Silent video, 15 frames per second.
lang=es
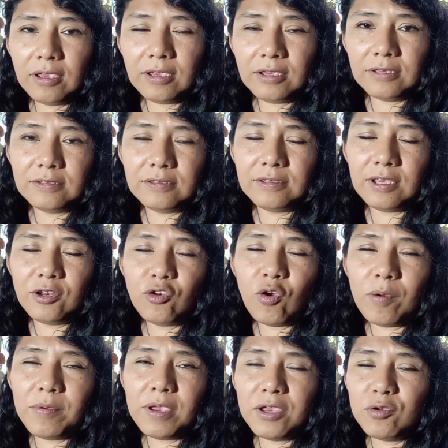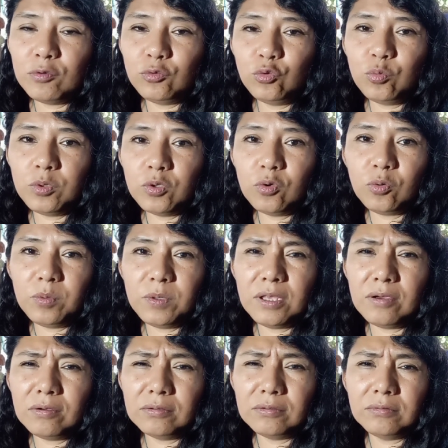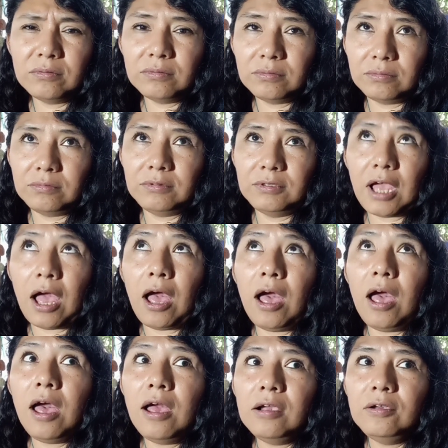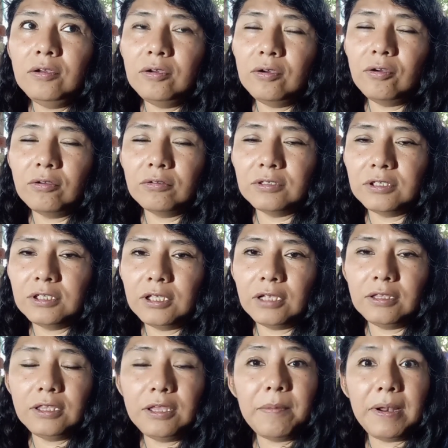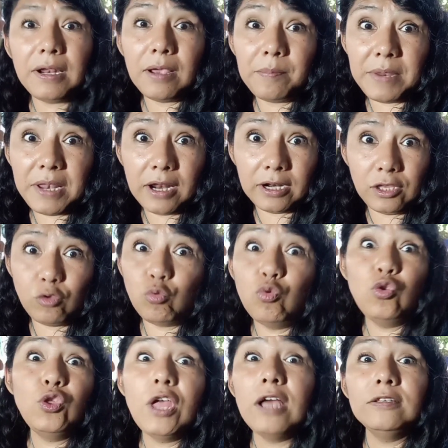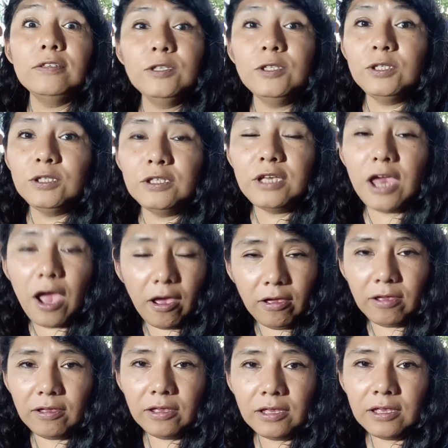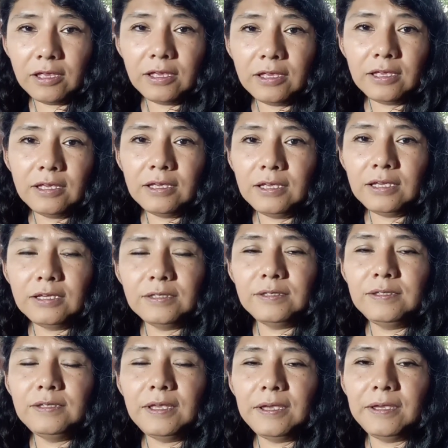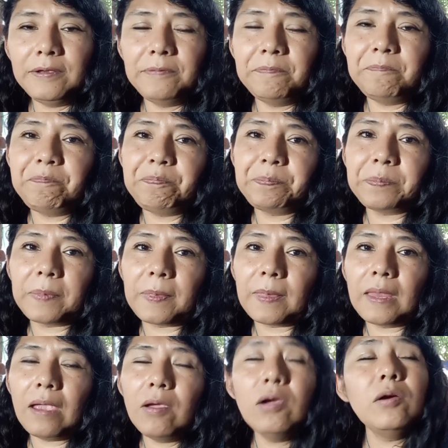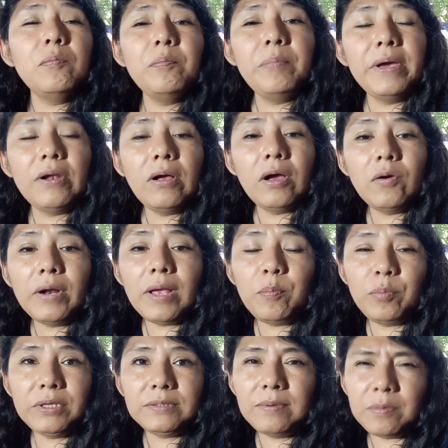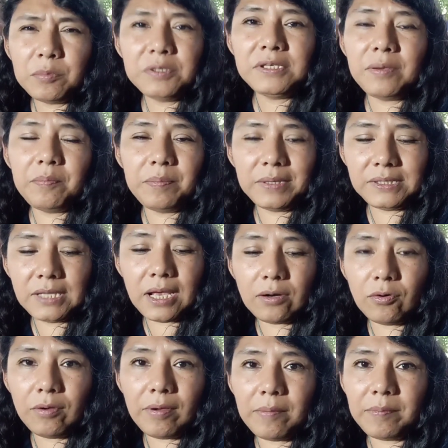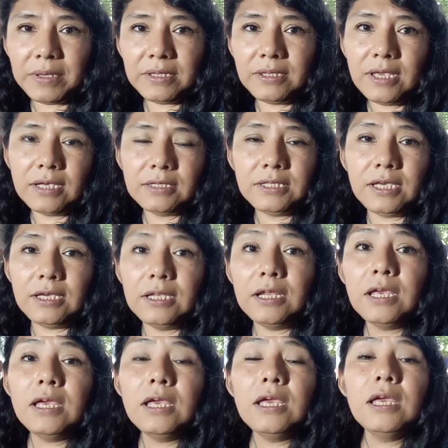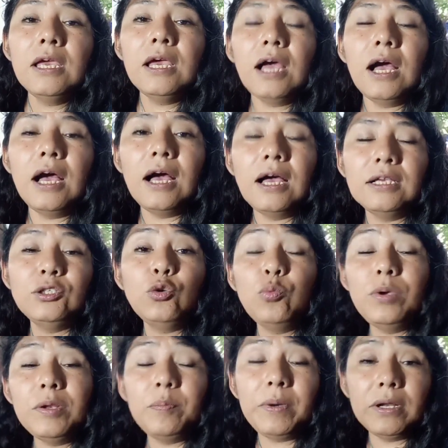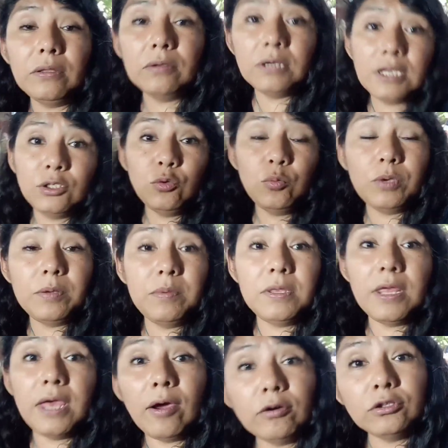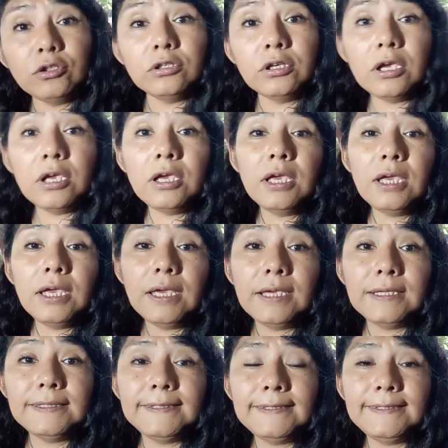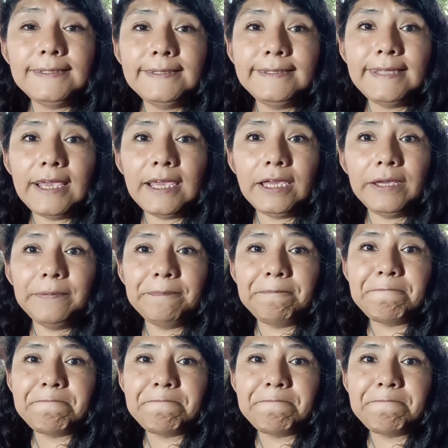este no había yo subido videos tan constante, válgame la redundancia. Este, pero ahora pues vamos a empezar nuevamente a seguir a subir, perdón, a subir videos este,